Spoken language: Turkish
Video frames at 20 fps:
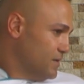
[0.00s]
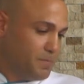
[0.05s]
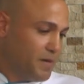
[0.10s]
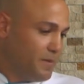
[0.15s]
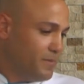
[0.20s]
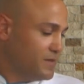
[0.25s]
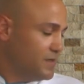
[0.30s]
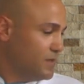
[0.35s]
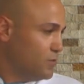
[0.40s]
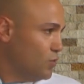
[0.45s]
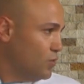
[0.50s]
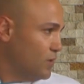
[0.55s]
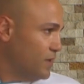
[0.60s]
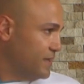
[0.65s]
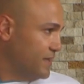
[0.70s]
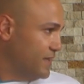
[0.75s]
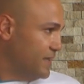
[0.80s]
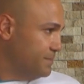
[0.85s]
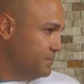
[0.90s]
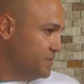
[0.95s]
babadan
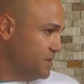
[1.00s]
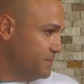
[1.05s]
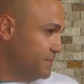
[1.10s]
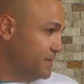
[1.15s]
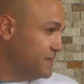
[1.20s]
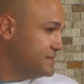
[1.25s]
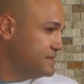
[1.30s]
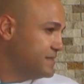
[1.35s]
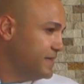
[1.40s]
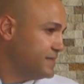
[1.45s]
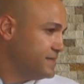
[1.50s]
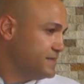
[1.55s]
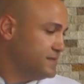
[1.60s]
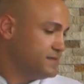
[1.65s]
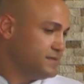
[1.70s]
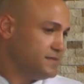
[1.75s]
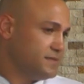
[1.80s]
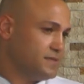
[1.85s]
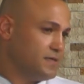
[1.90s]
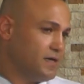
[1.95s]
oğula gelen bir
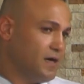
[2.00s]
meslektir.